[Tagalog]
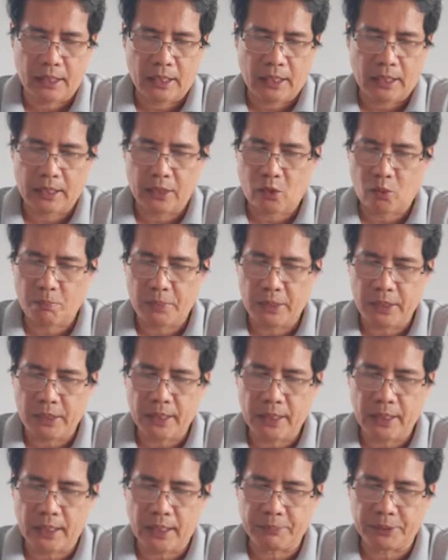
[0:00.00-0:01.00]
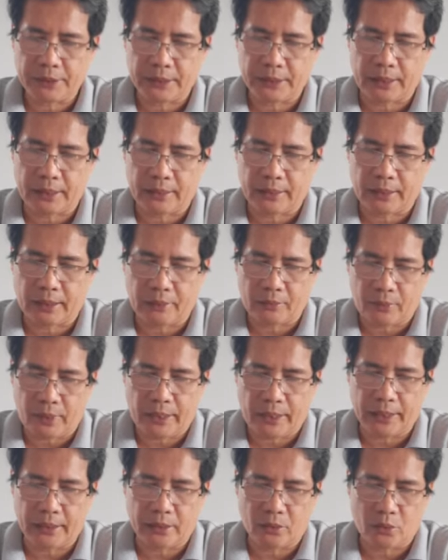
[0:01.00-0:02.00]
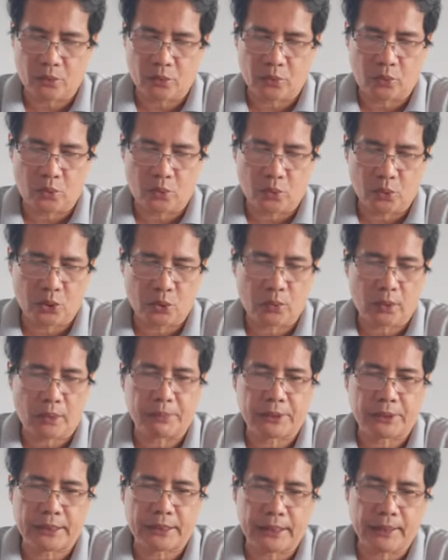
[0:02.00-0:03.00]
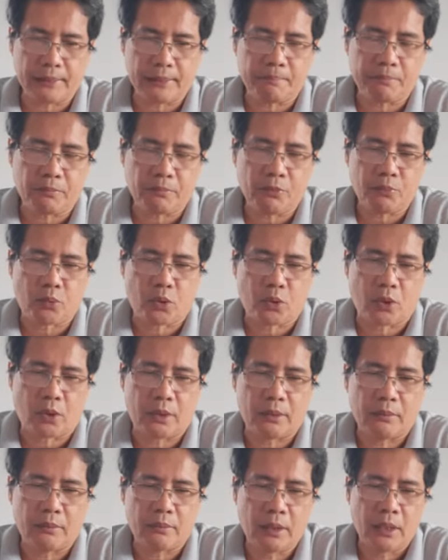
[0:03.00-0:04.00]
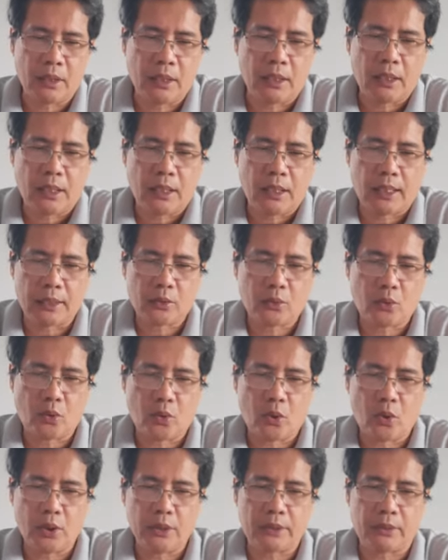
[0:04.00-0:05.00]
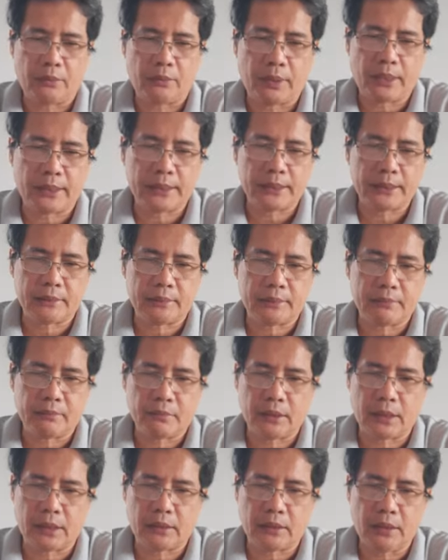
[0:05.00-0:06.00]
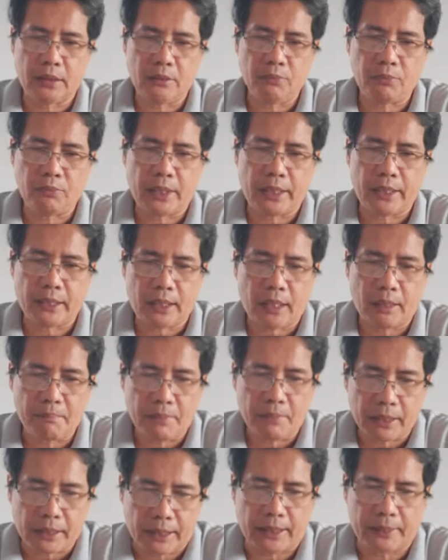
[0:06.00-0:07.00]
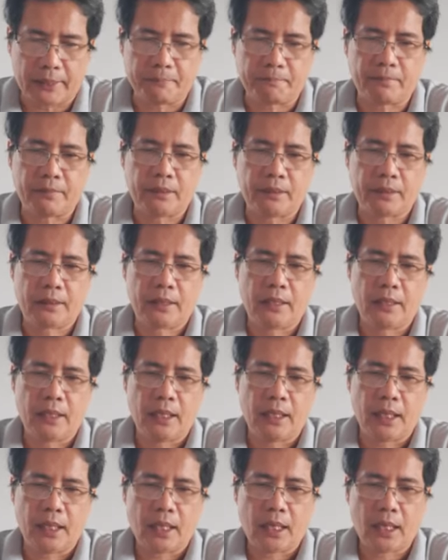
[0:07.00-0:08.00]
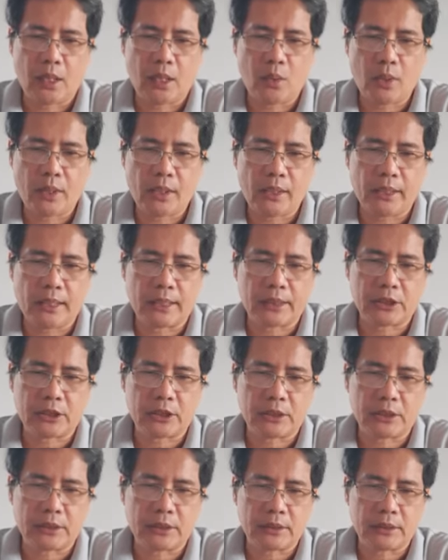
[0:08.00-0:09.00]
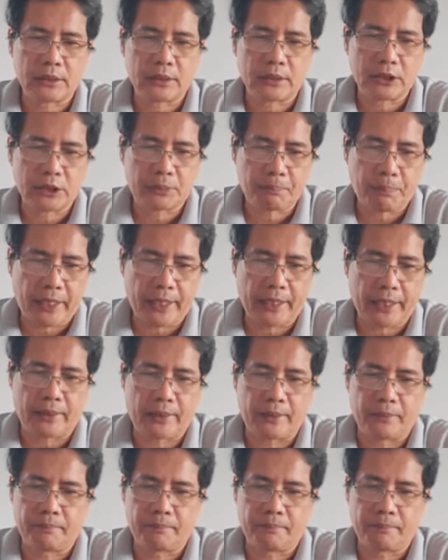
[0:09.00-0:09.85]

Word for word: And now being absent, I write to those who have sinned before, and to all the rest, that if I come again, I will not spare,